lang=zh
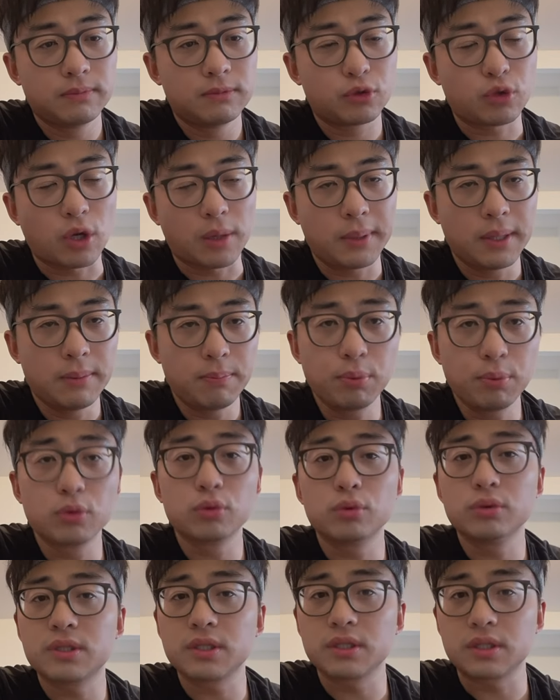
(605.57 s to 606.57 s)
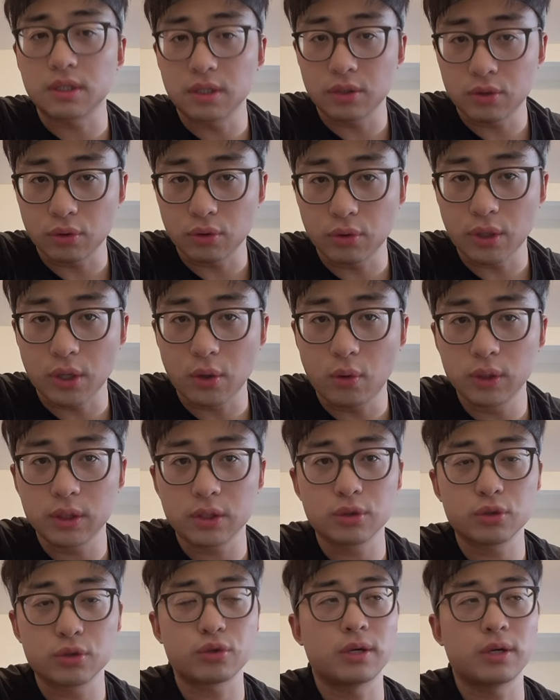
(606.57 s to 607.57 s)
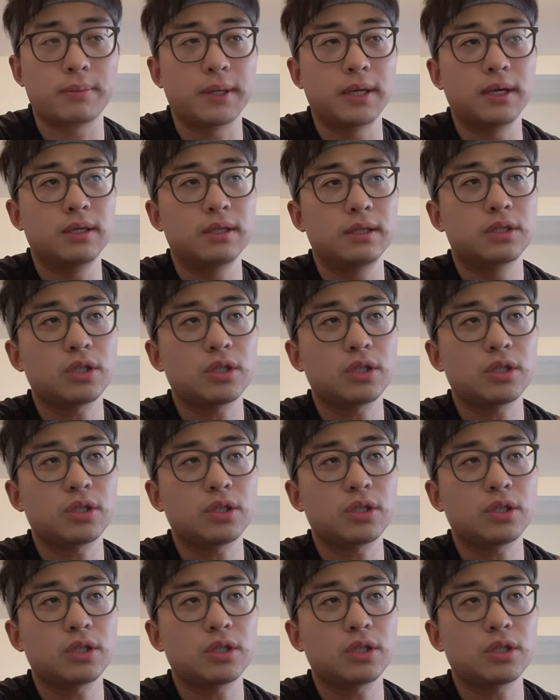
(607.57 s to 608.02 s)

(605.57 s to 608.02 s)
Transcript: 水平不如自己的球队，或者说水平